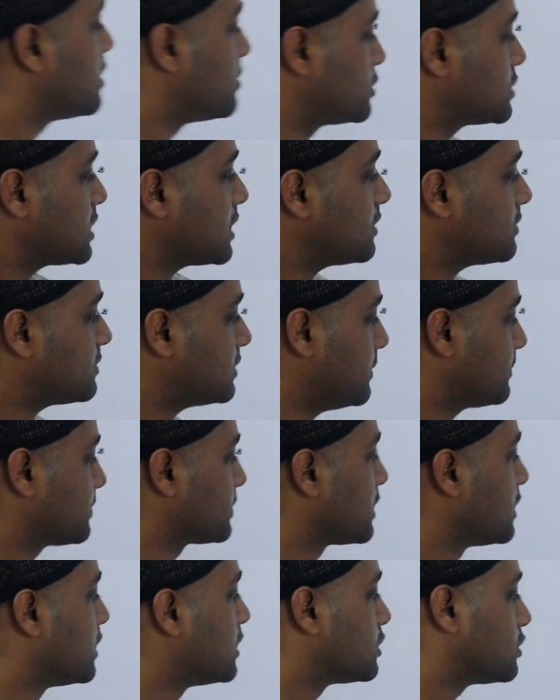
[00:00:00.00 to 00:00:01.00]
বুঝে গেছে
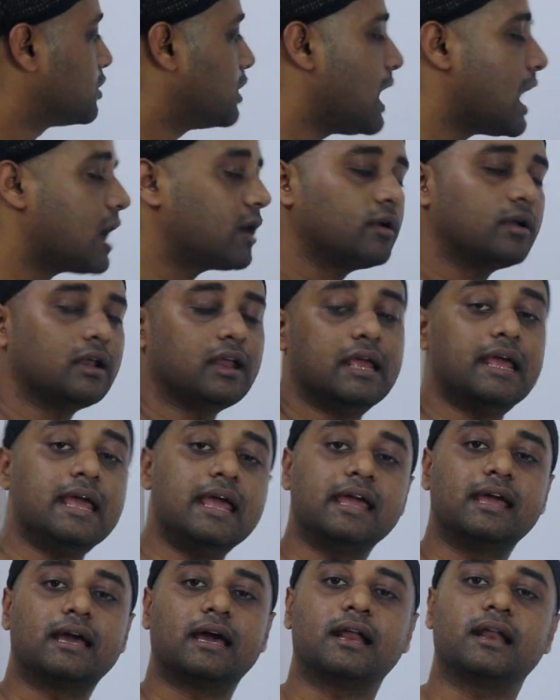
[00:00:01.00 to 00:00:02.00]
তো এখন
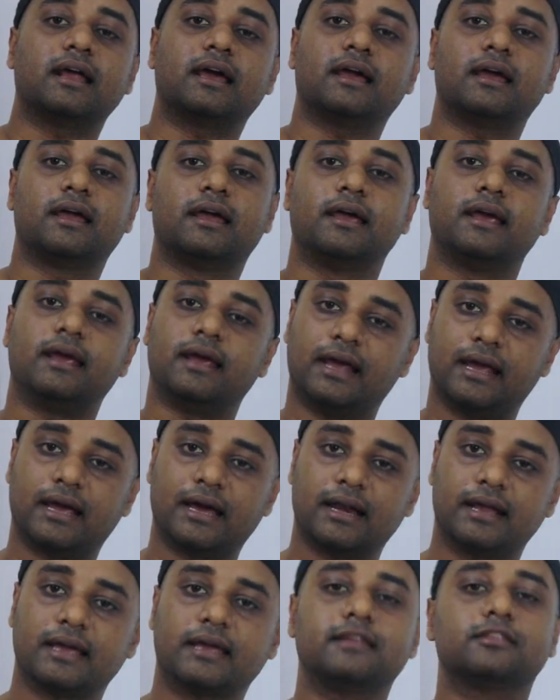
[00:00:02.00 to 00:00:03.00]
এইখানে
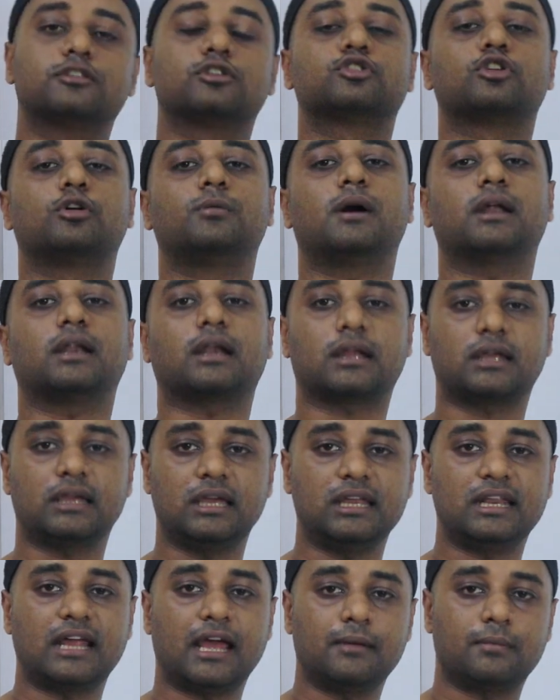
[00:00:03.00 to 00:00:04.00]
এখানে কিন্তু তোমার
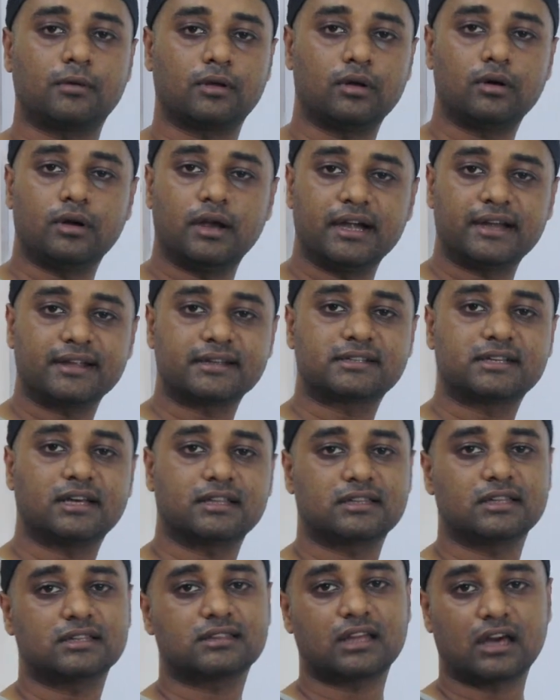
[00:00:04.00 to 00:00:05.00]
কি দেয় বলো এটার
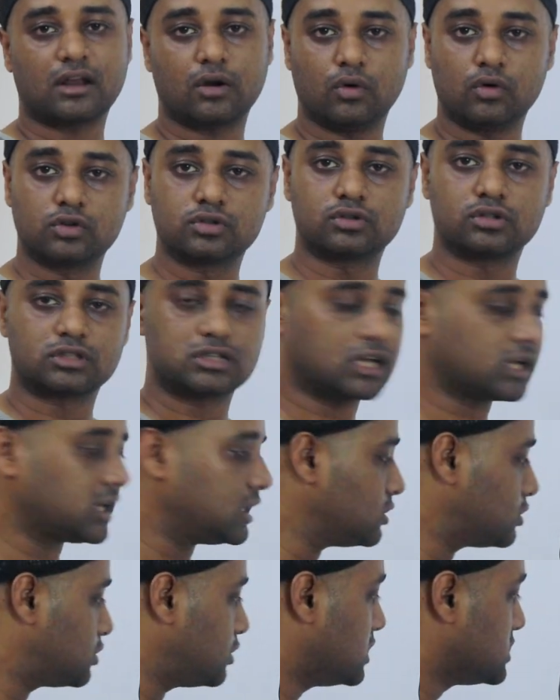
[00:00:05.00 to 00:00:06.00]
সাথে তার ওজনটা
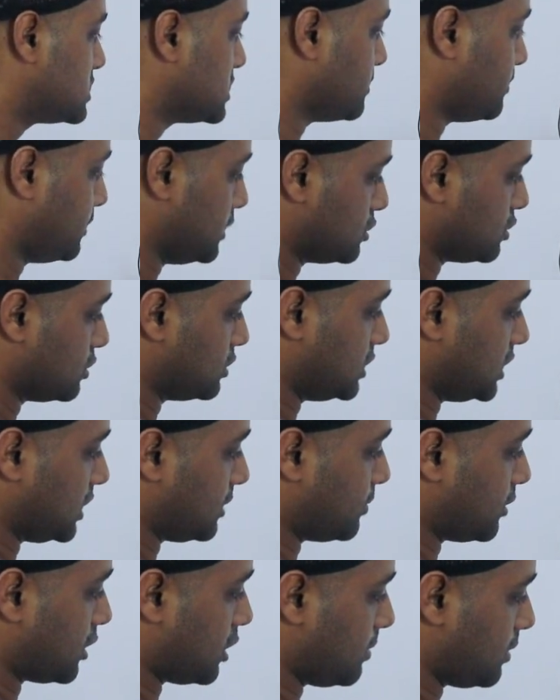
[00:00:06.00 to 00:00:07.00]
কিন্তু এই যে ভিতর
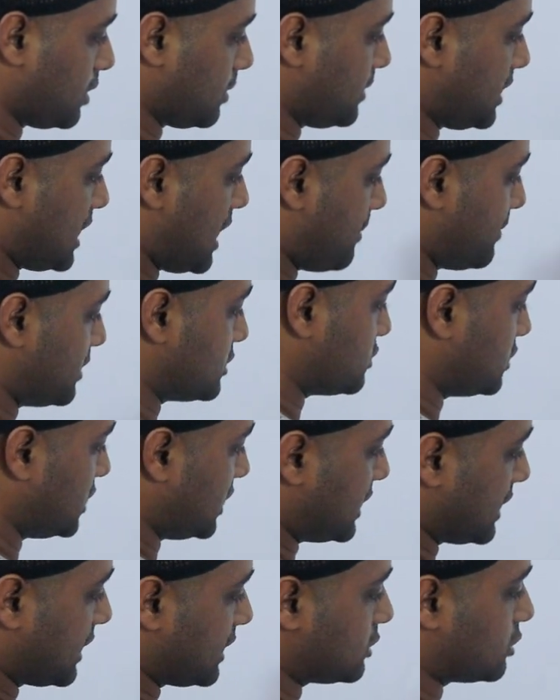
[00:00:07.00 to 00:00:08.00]
দিক বরাবর মানে আমরা যদি
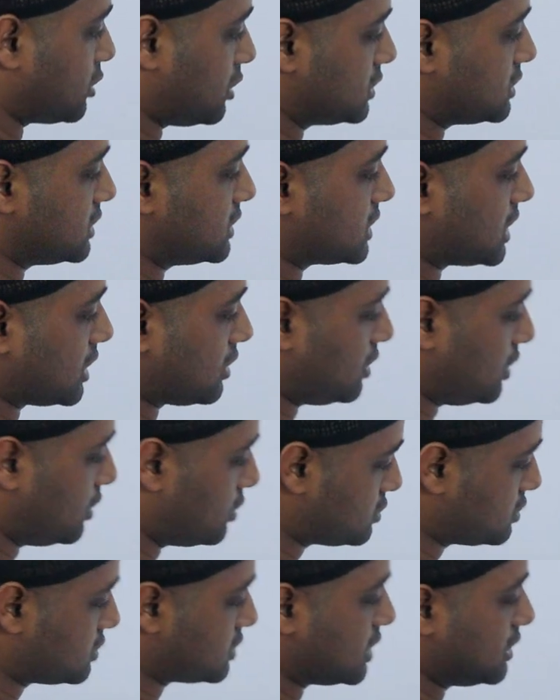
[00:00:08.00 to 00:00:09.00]
এটাকে তল চিন্তা করি
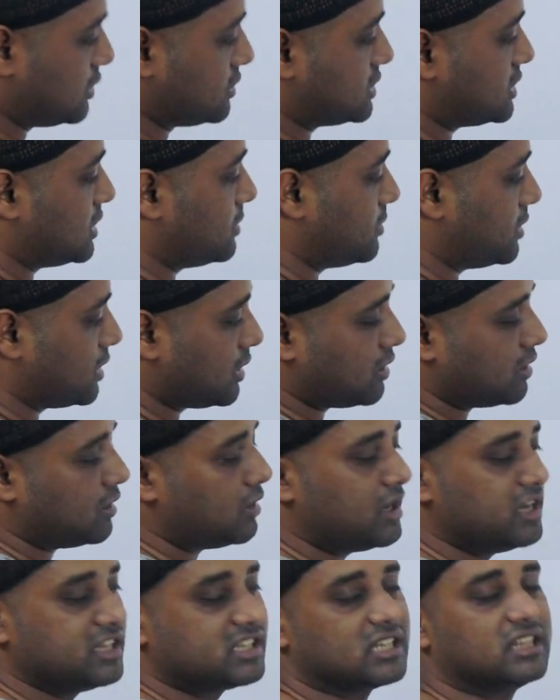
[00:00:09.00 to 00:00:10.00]
ওজনটা হচ্ছে মনে করো
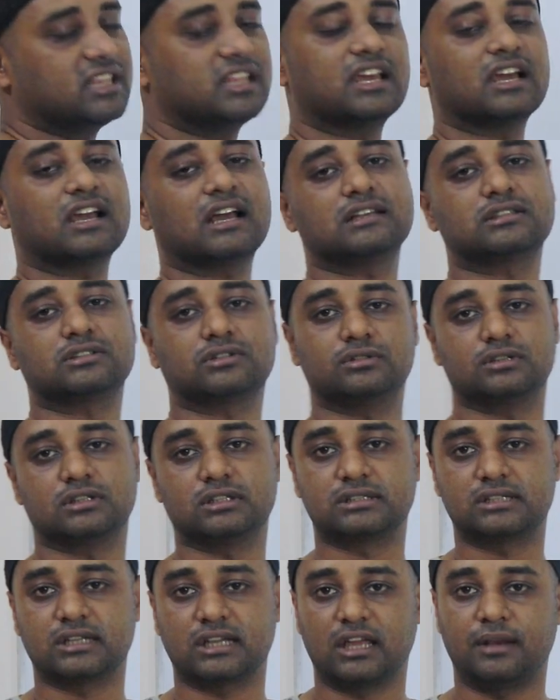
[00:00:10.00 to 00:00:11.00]
নিচের দিকে কাজ
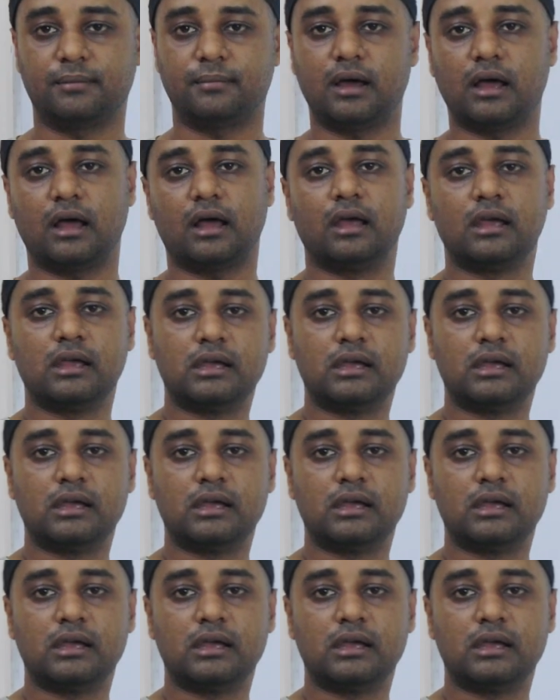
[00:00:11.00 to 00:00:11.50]
করতেছে কিংবা